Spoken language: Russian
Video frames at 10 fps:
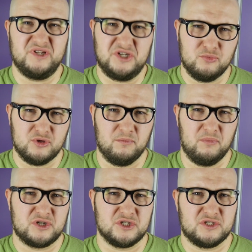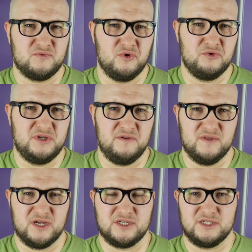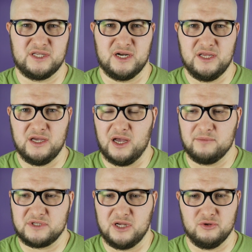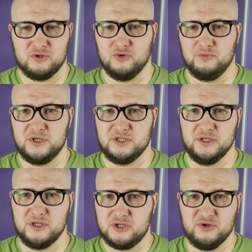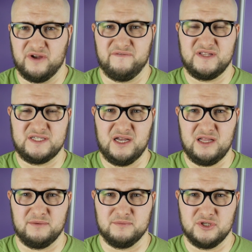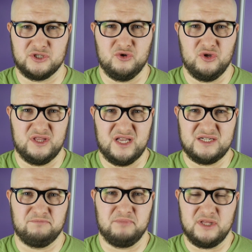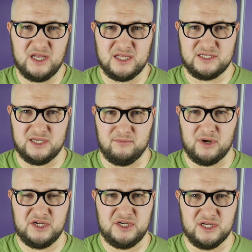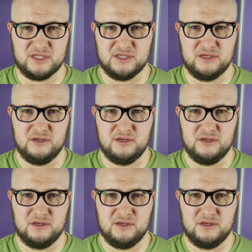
Почему-то большинство людей в нашей стране абсолютно убеждены, что к официалам не стоит даже пытаться обращаться.